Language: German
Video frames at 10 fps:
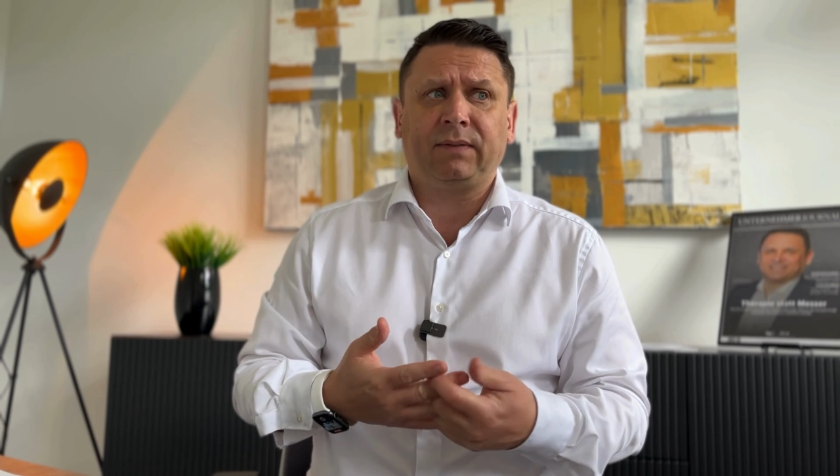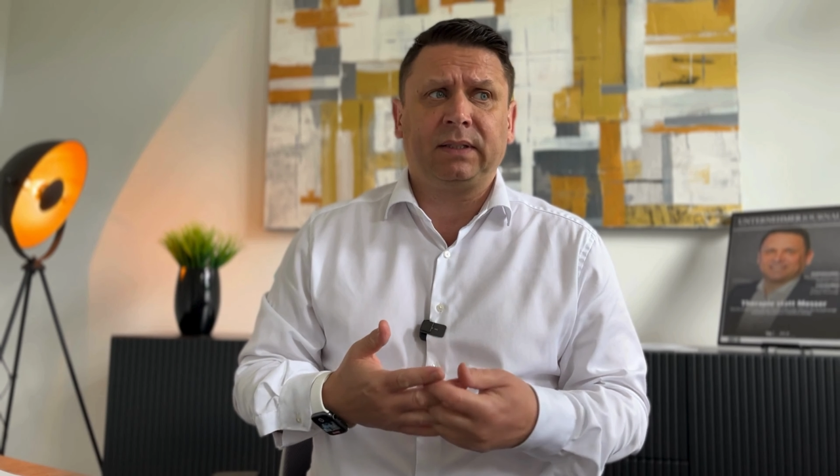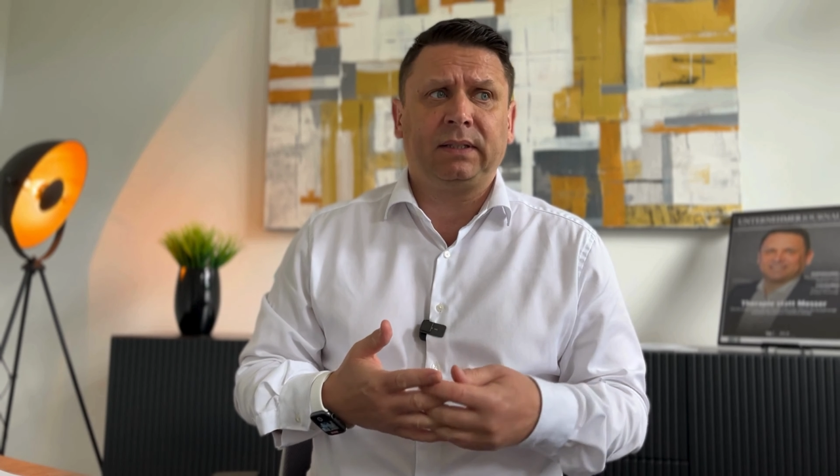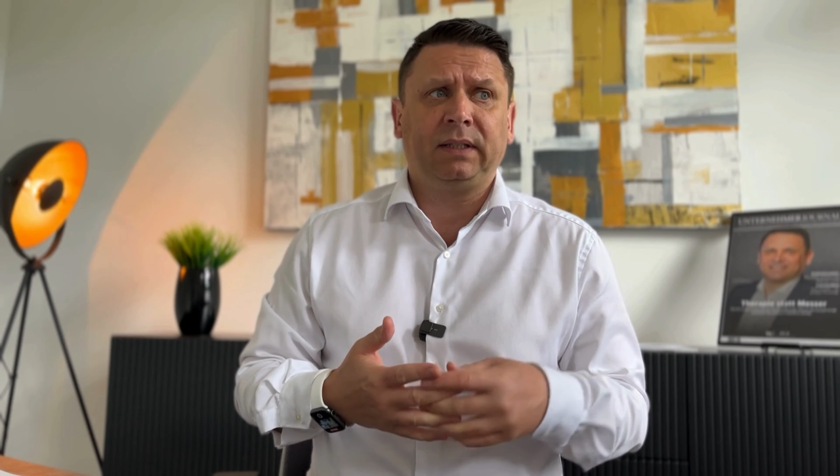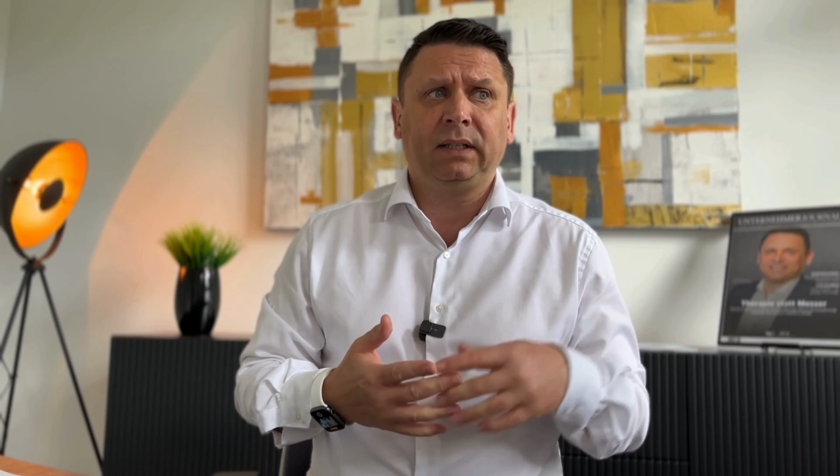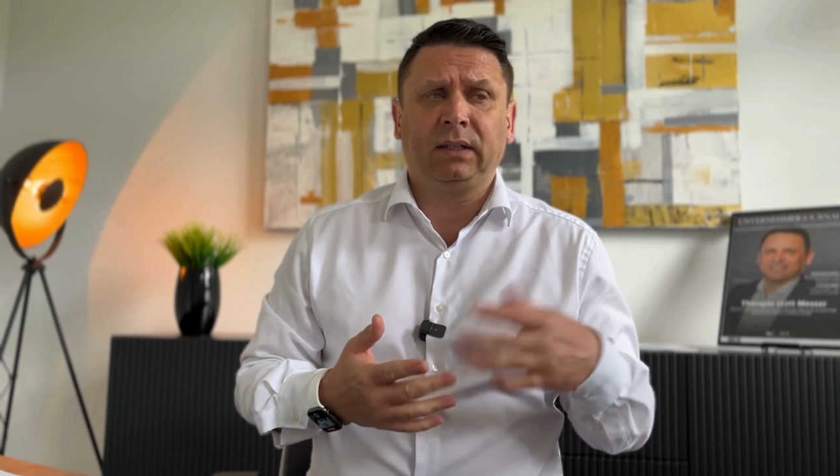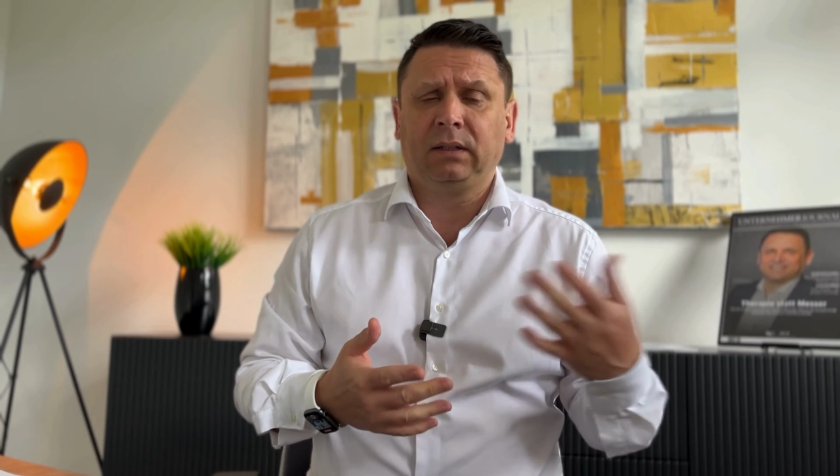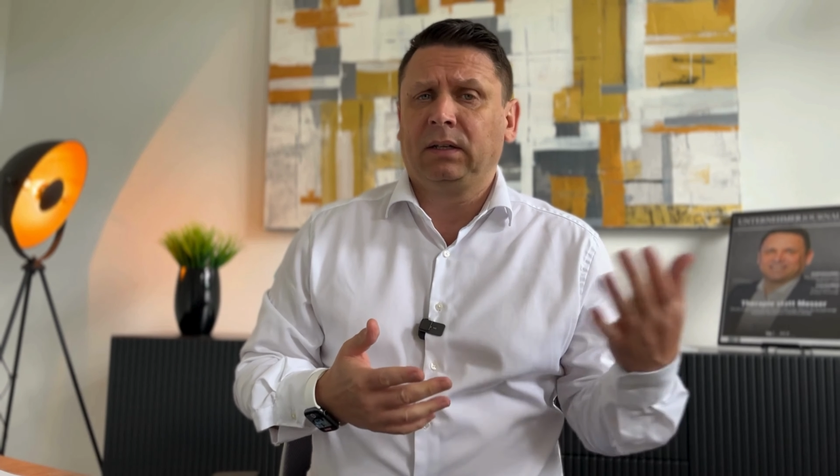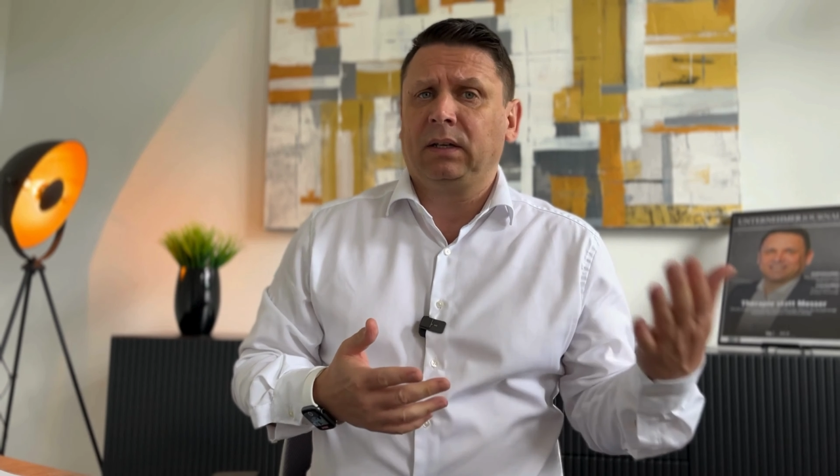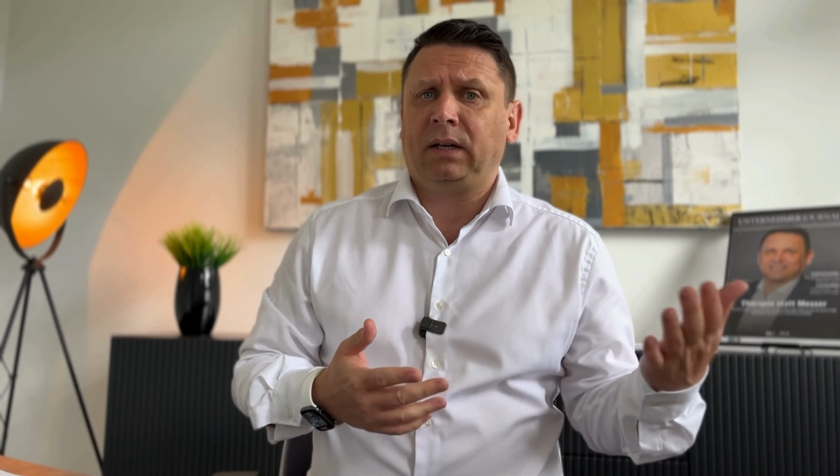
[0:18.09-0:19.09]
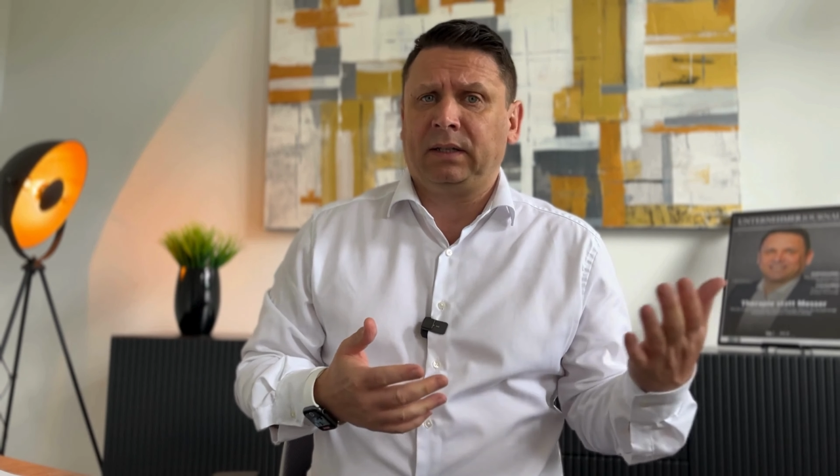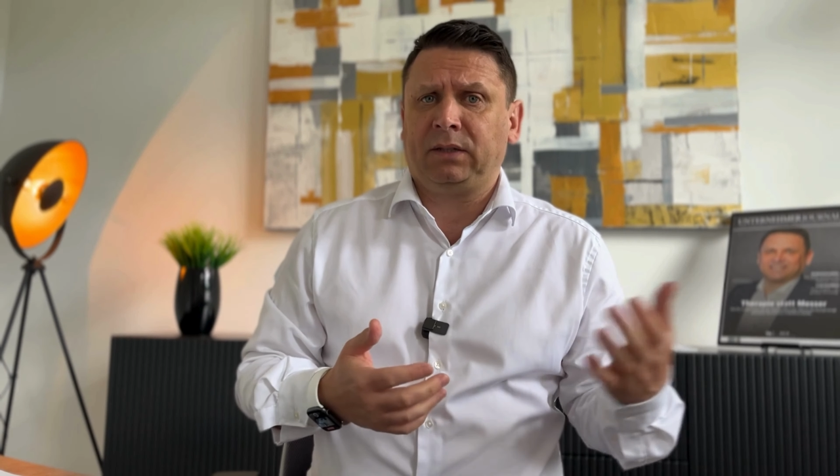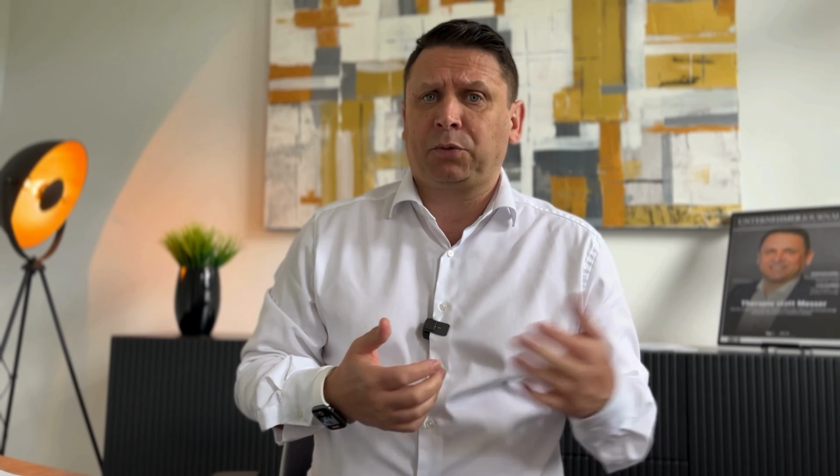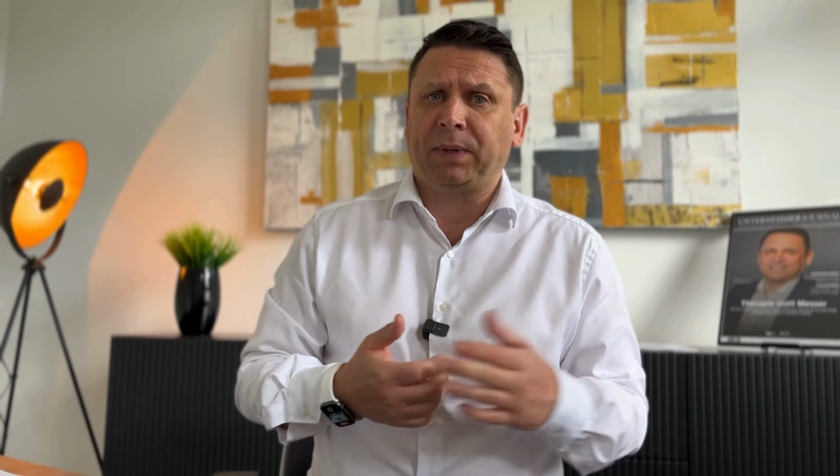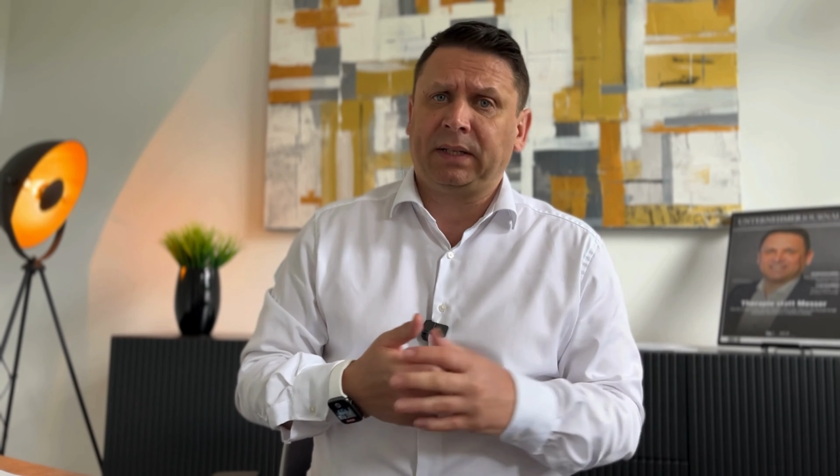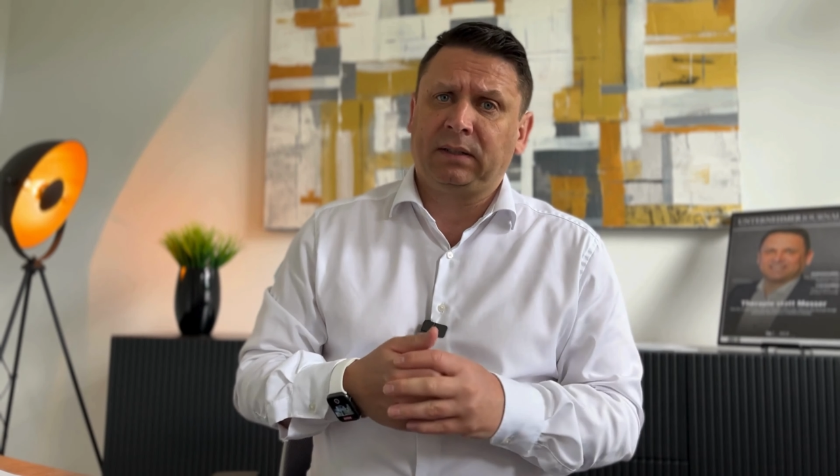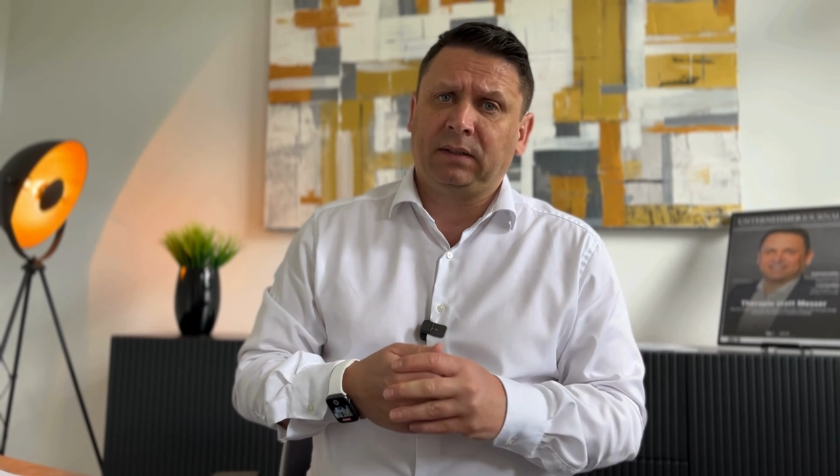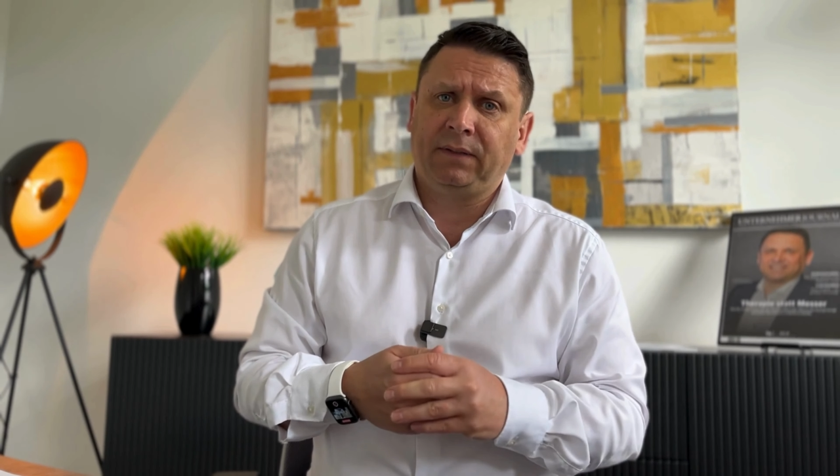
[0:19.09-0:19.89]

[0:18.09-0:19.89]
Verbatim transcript: wenn Sie hier eine entsprechende